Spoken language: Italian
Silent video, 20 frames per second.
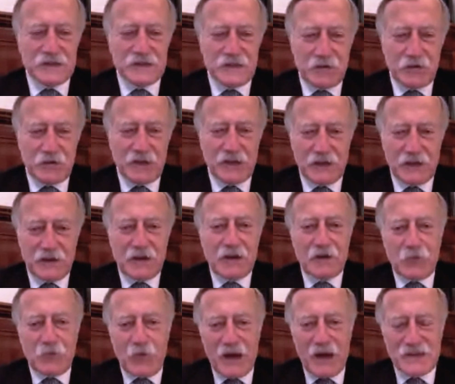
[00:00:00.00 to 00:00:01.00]
quindi
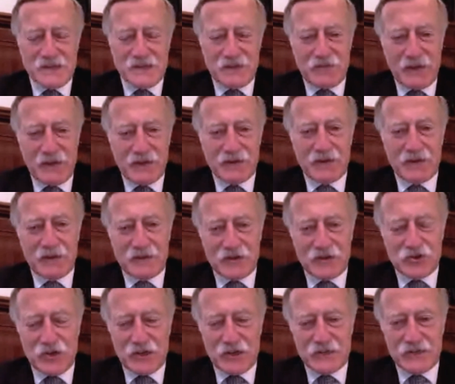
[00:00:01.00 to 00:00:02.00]
quasi 20
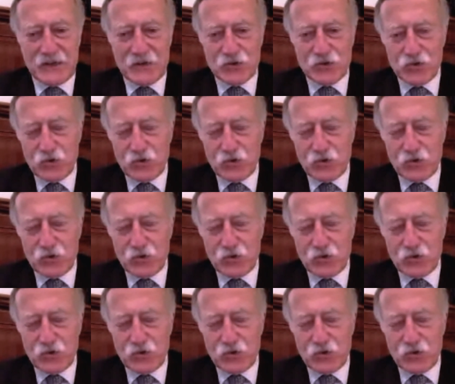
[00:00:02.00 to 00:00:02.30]
decessi al giorno.